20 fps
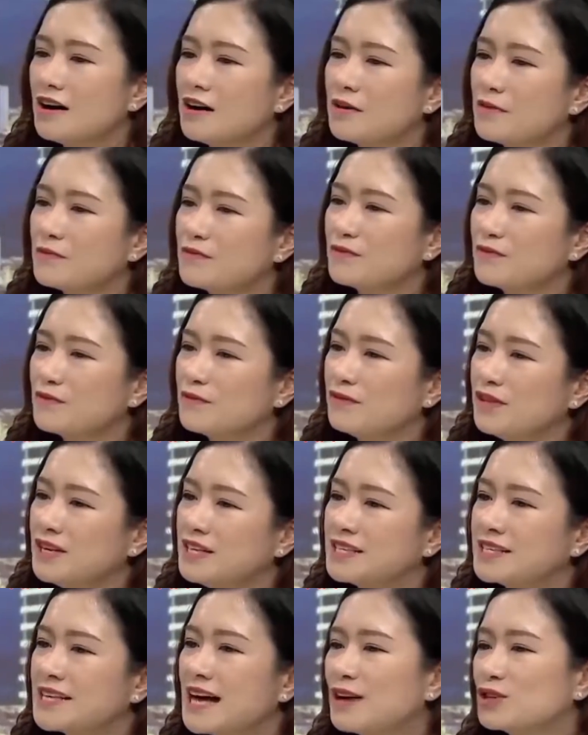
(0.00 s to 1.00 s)
um,
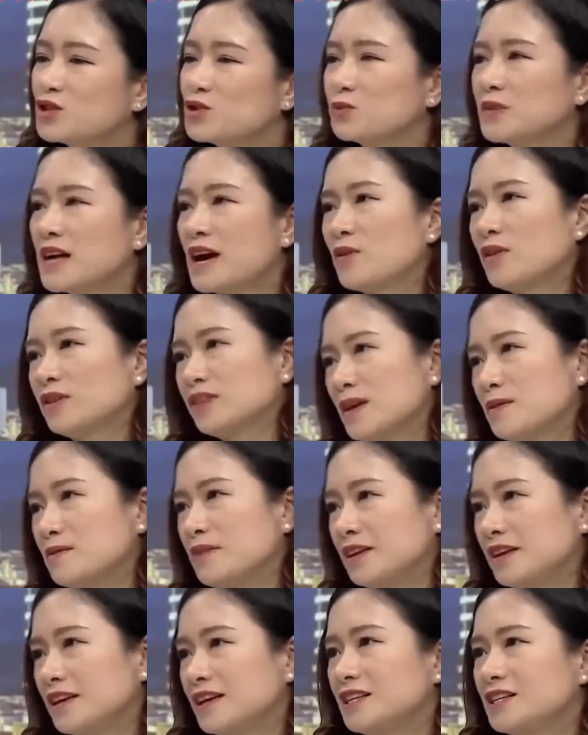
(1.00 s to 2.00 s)
vì sao chúng ta quan
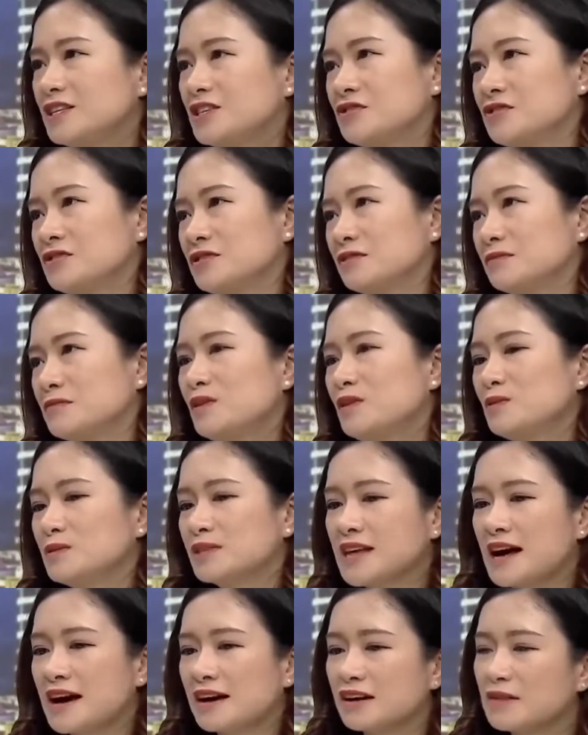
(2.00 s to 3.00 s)
tâm đến những cái thị trường bất
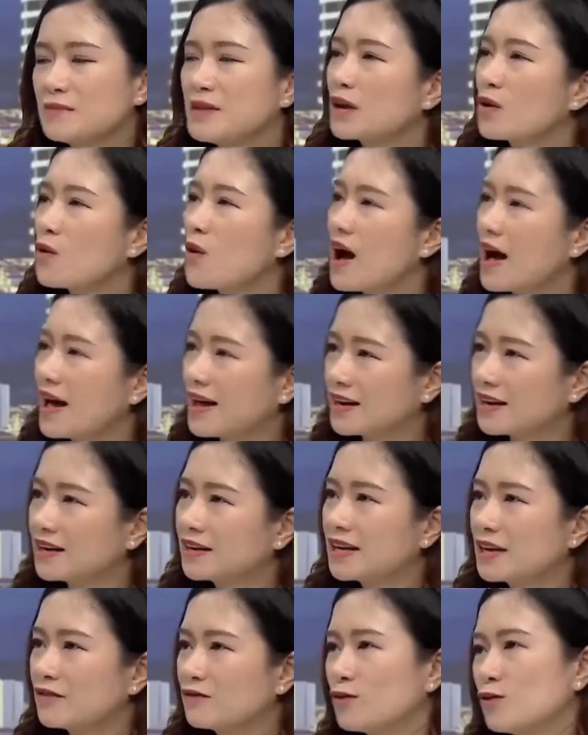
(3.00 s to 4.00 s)
động sản bên ngoài
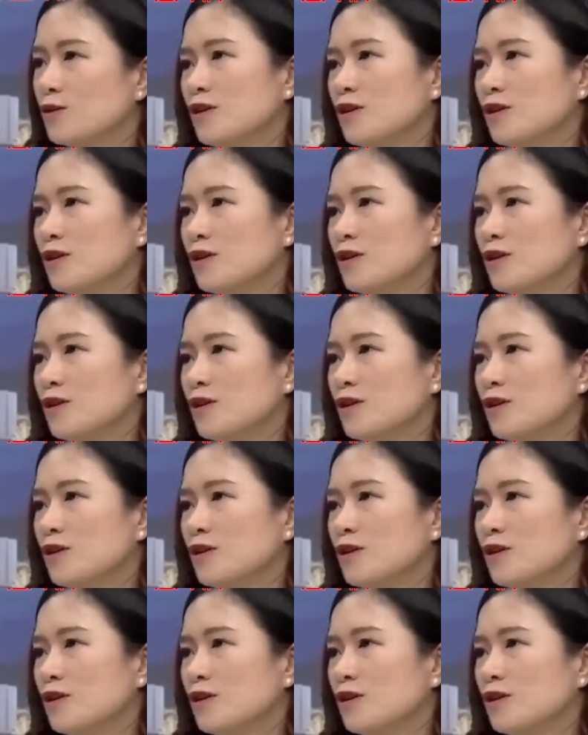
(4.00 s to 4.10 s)
các cái ừ. thành